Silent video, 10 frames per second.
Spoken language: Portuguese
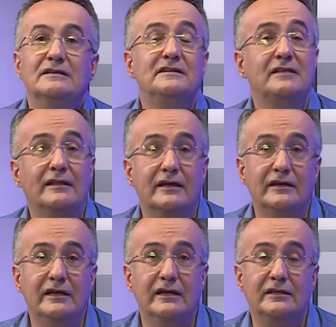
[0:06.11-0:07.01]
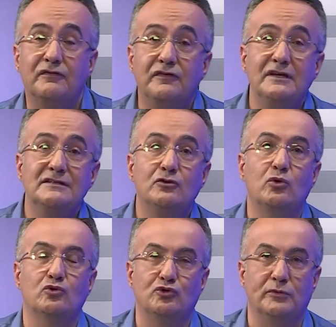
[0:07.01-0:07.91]
Cidadania, defesa do
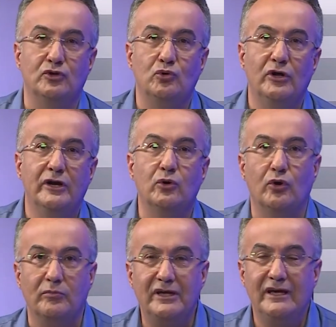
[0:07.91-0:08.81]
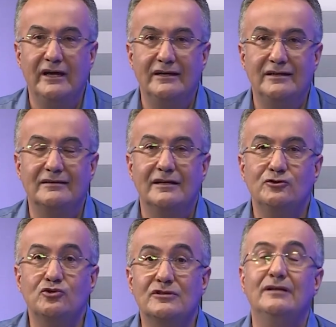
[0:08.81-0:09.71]
consumidor, economia e até
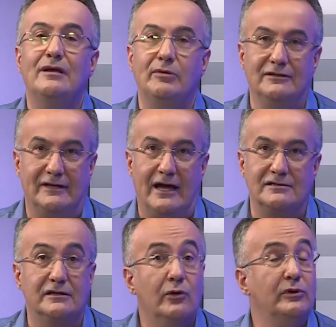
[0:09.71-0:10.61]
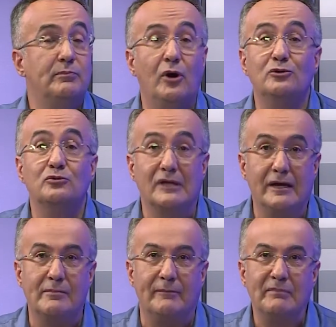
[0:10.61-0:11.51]
sustentabilidade, não importa o
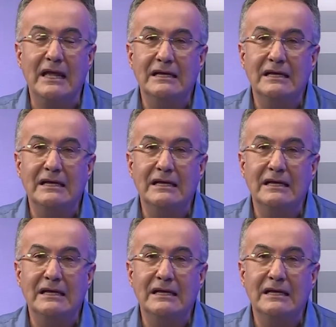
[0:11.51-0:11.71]
tema.